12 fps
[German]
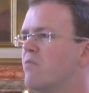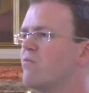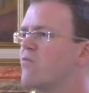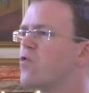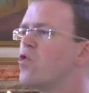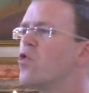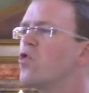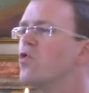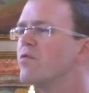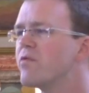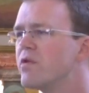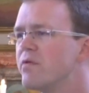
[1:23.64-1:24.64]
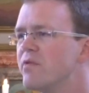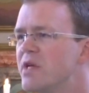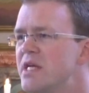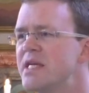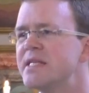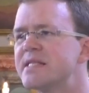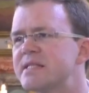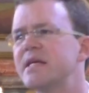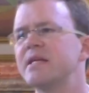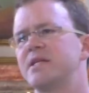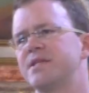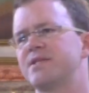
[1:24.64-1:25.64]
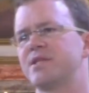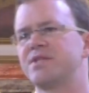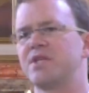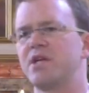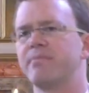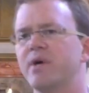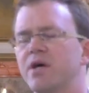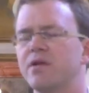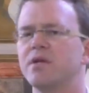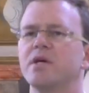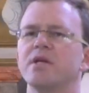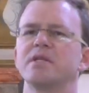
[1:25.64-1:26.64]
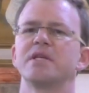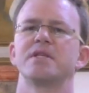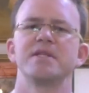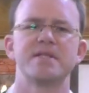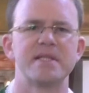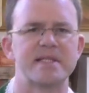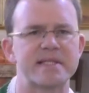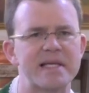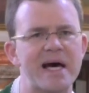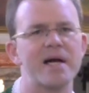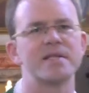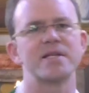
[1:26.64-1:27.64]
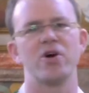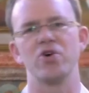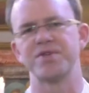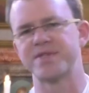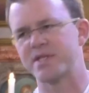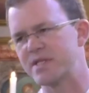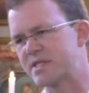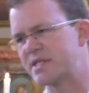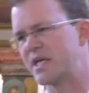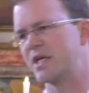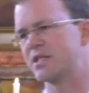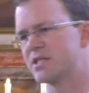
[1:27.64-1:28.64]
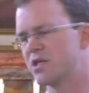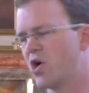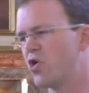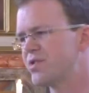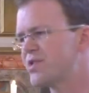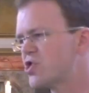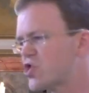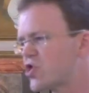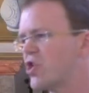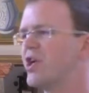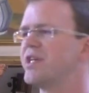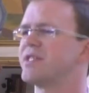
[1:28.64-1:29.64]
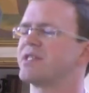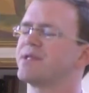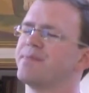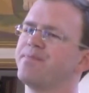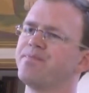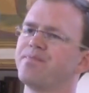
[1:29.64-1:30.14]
wo ist denn dieser Seemann, der diese Saat aussät, ausstreut?